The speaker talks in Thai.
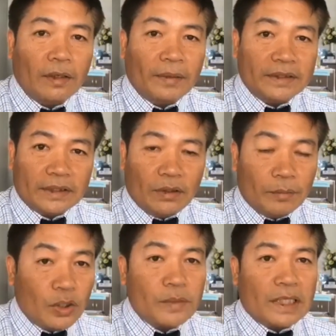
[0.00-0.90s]
ก็เป็นสิทธิ์ของ
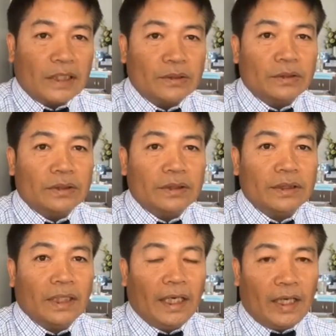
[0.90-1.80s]
พี่น้องประชาชน
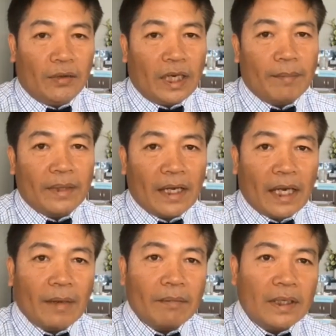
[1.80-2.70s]
แน่นอนครับ นัก
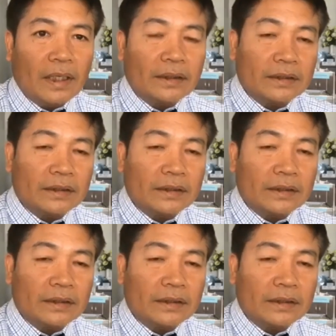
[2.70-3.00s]
การเมือง